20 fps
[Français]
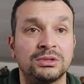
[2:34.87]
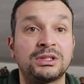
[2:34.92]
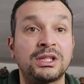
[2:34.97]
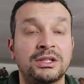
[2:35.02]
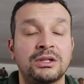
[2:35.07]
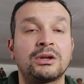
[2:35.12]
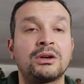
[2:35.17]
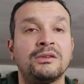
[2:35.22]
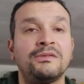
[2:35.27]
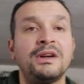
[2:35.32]

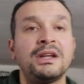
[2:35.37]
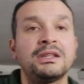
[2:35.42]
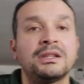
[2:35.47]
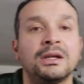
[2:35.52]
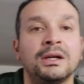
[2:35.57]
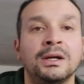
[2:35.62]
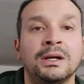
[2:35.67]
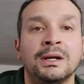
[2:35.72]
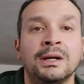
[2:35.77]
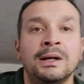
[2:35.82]
C'est-à-dire qu'en
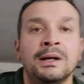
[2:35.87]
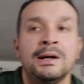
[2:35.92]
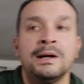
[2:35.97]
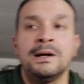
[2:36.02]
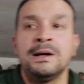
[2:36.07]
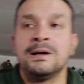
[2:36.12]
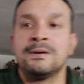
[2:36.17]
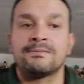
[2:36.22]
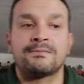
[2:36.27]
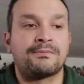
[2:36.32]
fait,
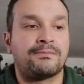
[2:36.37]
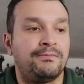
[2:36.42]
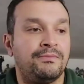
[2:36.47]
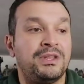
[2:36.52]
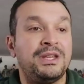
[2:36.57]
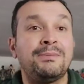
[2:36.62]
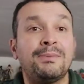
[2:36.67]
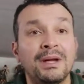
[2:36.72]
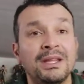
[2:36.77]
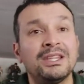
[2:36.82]

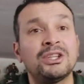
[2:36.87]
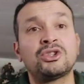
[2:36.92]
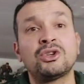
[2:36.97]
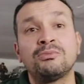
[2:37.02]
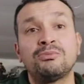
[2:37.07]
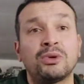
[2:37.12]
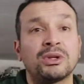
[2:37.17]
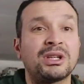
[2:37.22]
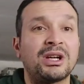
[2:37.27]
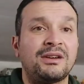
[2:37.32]
ils prennent des
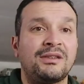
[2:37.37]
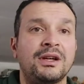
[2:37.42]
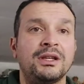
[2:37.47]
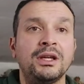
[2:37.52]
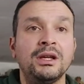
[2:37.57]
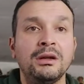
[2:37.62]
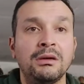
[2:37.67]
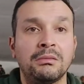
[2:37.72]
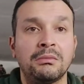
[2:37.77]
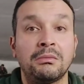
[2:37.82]
jeunes pour
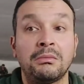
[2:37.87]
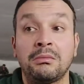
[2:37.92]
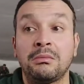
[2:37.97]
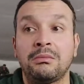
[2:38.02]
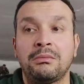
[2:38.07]
travailler,